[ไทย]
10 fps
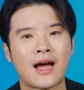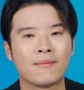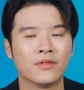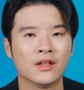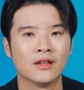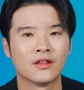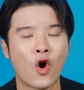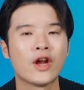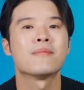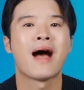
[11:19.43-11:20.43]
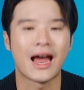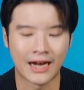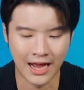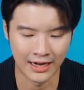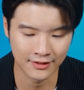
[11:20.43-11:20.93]
ทำน้อยได้มาก
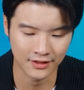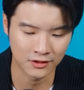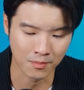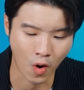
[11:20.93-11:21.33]
นะฮะ less is